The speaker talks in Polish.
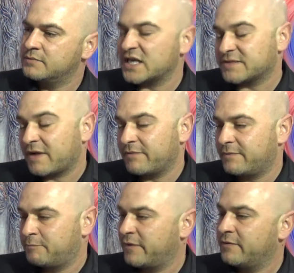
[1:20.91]
nazwa,
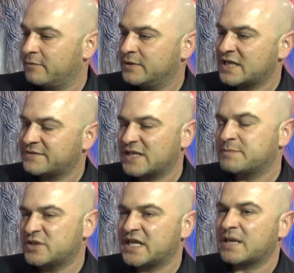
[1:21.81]
nazwa
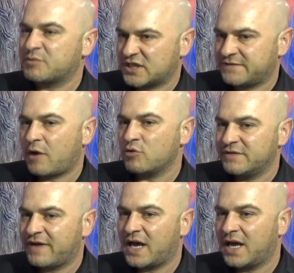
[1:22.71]
jest pisana przez V i
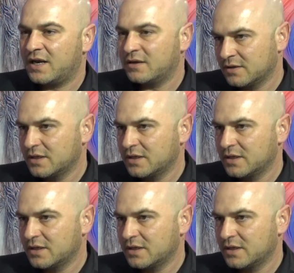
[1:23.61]
2L.